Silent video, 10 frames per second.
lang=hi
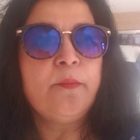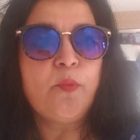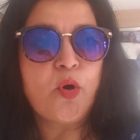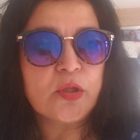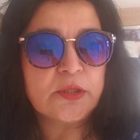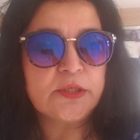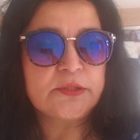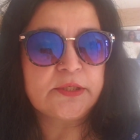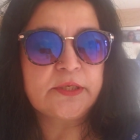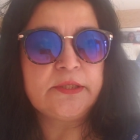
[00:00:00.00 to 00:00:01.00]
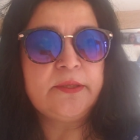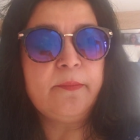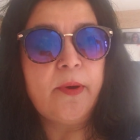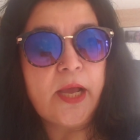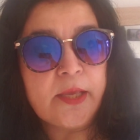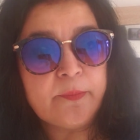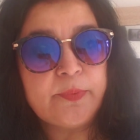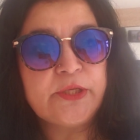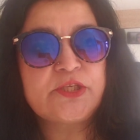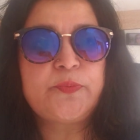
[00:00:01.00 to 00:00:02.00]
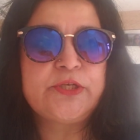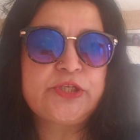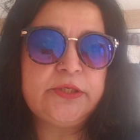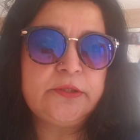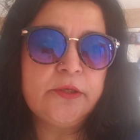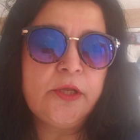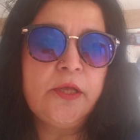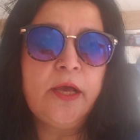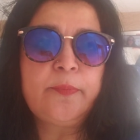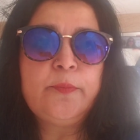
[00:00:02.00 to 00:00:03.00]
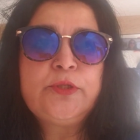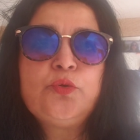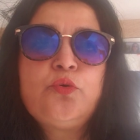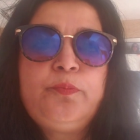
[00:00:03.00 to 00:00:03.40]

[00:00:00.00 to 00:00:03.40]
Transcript: बहुत गलत कर रही हैं माएँ भी स्पेशली अपने बच्चों को